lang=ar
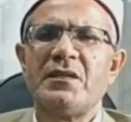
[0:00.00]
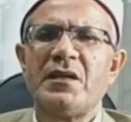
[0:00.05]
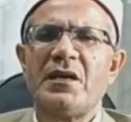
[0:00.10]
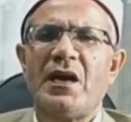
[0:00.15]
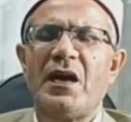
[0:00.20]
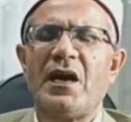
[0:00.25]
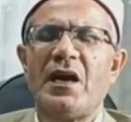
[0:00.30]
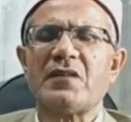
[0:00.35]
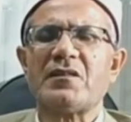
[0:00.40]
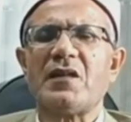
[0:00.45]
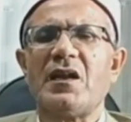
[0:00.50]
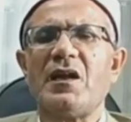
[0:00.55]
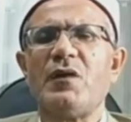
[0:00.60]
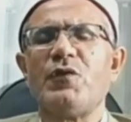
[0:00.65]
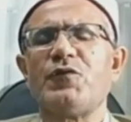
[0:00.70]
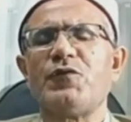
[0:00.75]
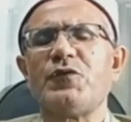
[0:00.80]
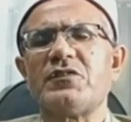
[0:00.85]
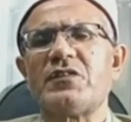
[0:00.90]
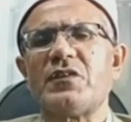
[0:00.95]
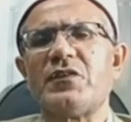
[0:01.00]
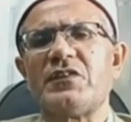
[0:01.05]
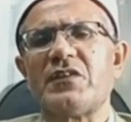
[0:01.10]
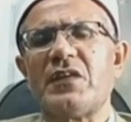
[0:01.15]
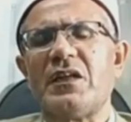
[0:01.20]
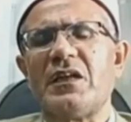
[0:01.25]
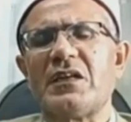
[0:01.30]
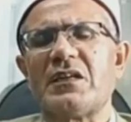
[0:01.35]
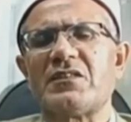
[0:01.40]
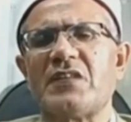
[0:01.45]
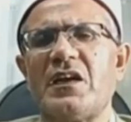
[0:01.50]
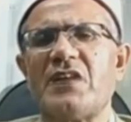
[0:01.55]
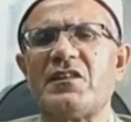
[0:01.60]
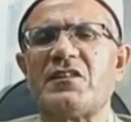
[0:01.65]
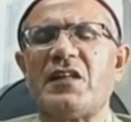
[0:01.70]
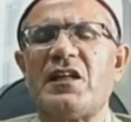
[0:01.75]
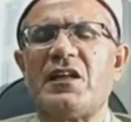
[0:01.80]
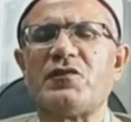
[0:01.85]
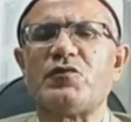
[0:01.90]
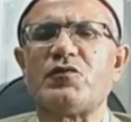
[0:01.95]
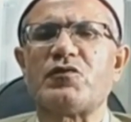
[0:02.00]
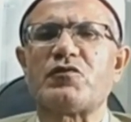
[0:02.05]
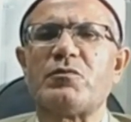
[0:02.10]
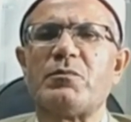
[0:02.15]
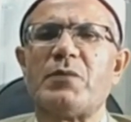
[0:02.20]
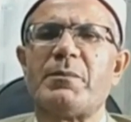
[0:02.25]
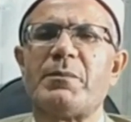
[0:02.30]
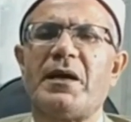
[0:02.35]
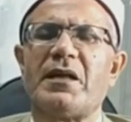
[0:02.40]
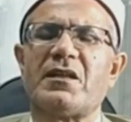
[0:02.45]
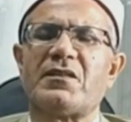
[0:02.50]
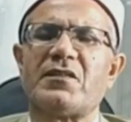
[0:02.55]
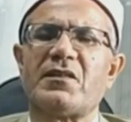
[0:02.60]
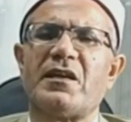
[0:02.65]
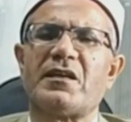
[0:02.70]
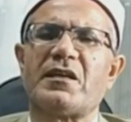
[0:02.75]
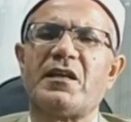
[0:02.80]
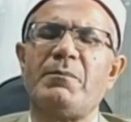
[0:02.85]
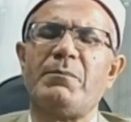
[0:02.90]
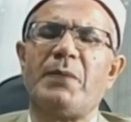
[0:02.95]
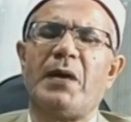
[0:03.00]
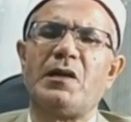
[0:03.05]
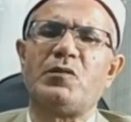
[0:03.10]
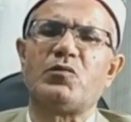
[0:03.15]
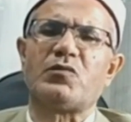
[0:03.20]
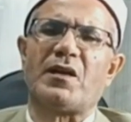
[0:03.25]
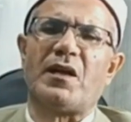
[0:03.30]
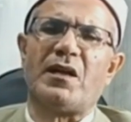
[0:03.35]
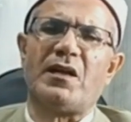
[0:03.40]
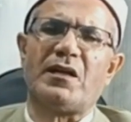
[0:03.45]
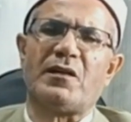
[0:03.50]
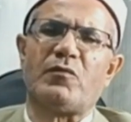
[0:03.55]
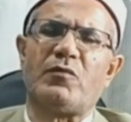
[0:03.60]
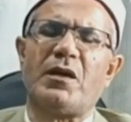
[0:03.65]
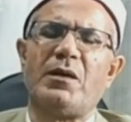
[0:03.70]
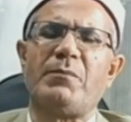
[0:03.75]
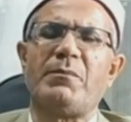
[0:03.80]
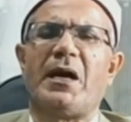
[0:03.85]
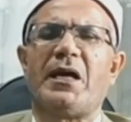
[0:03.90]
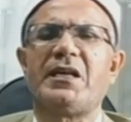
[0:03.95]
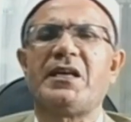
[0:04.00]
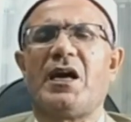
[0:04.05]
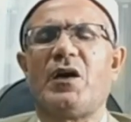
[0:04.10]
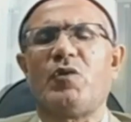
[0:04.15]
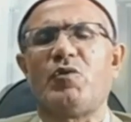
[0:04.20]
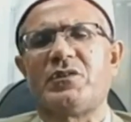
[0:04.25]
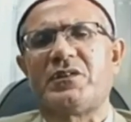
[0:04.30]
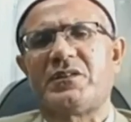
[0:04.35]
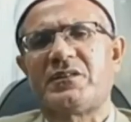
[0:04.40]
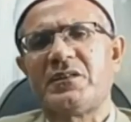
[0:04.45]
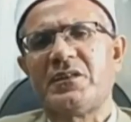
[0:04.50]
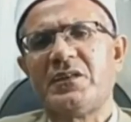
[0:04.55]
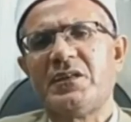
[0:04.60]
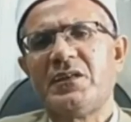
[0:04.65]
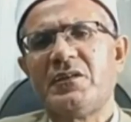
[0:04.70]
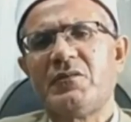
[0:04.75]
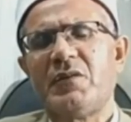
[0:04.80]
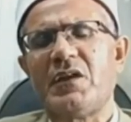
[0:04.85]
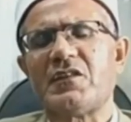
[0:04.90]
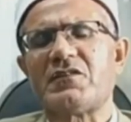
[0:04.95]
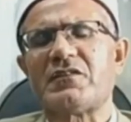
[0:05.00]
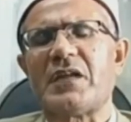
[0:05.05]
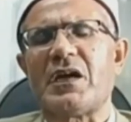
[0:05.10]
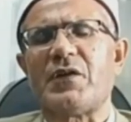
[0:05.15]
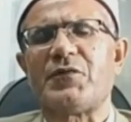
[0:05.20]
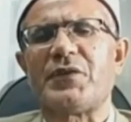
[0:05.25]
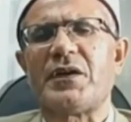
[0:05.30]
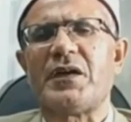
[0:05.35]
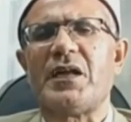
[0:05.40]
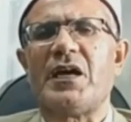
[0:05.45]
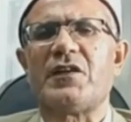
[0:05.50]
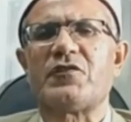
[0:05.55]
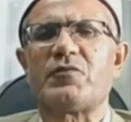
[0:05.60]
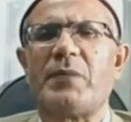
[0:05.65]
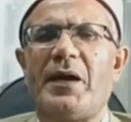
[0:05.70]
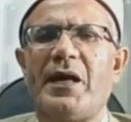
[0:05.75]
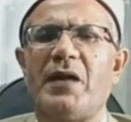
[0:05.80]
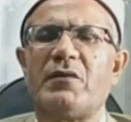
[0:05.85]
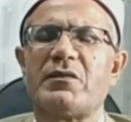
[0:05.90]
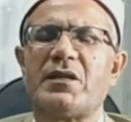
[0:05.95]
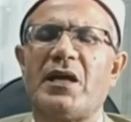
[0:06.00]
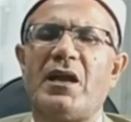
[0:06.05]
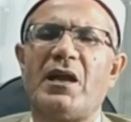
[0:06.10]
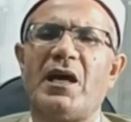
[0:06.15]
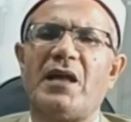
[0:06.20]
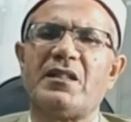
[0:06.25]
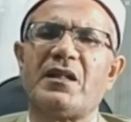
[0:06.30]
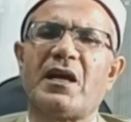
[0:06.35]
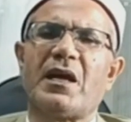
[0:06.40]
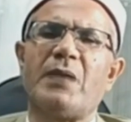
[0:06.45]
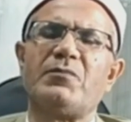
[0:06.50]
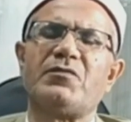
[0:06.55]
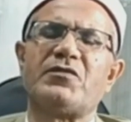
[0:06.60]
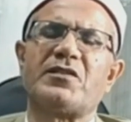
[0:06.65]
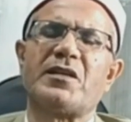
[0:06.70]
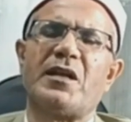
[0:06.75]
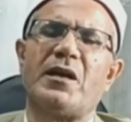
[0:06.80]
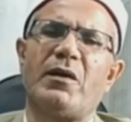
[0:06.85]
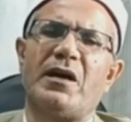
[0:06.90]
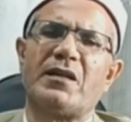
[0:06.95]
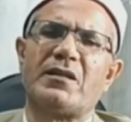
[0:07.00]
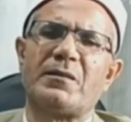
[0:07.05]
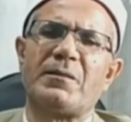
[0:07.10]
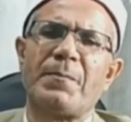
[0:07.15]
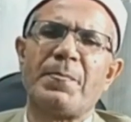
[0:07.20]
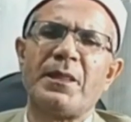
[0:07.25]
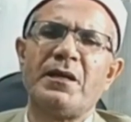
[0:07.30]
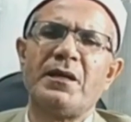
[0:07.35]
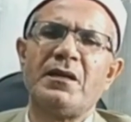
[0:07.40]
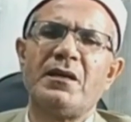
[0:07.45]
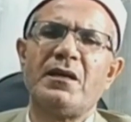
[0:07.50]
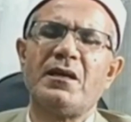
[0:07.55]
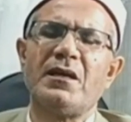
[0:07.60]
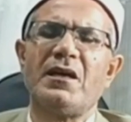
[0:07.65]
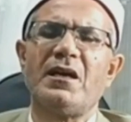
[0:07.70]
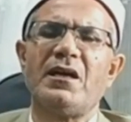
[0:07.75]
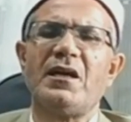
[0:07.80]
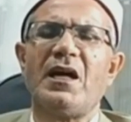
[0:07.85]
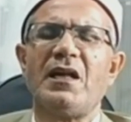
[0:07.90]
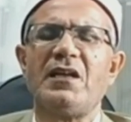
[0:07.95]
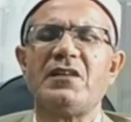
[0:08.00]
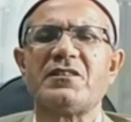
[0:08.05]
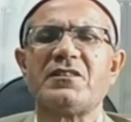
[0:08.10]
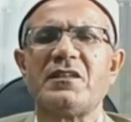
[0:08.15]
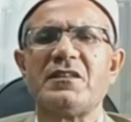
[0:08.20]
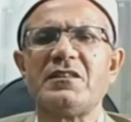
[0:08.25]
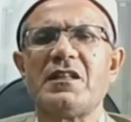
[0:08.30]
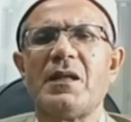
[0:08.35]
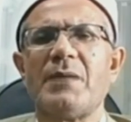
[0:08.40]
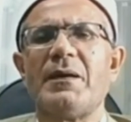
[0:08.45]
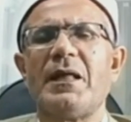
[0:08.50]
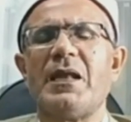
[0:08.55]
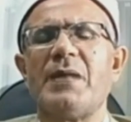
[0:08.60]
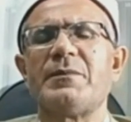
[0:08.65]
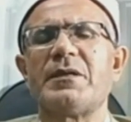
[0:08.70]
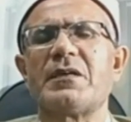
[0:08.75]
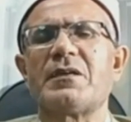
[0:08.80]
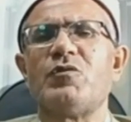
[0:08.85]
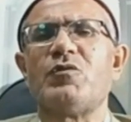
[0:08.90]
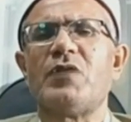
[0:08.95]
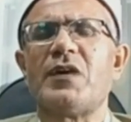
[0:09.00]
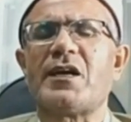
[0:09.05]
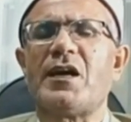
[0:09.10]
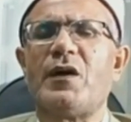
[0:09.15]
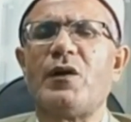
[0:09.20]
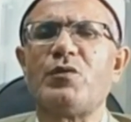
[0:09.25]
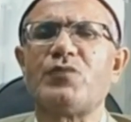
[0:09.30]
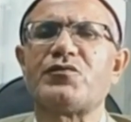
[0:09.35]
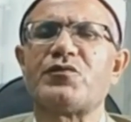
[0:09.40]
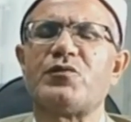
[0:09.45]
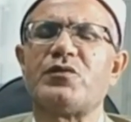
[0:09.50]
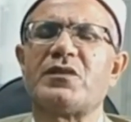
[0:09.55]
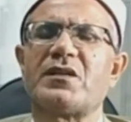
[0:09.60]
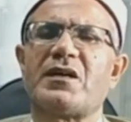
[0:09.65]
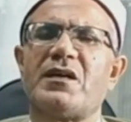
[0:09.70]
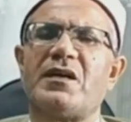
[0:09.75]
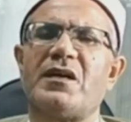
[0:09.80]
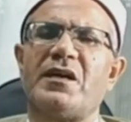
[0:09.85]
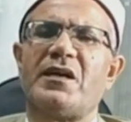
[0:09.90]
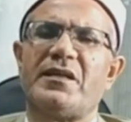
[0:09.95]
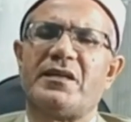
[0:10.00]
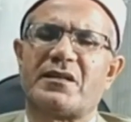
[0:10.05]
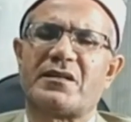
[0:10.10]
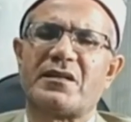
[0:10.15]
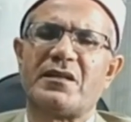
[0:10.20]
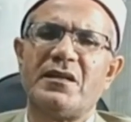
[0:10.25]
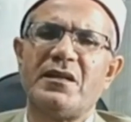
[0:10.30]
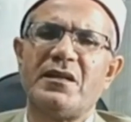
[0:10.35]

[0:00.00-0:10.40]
أعطى له الفرصة في ذلك ثلاثة أشهر ثم بعد ذلك إما أن يطلق وإما أن يعود ويستغفر الله سبحانه وتعالى هذه خمس سنوات آه، يعني شديدة ما لم يكن هناك عذر قاهر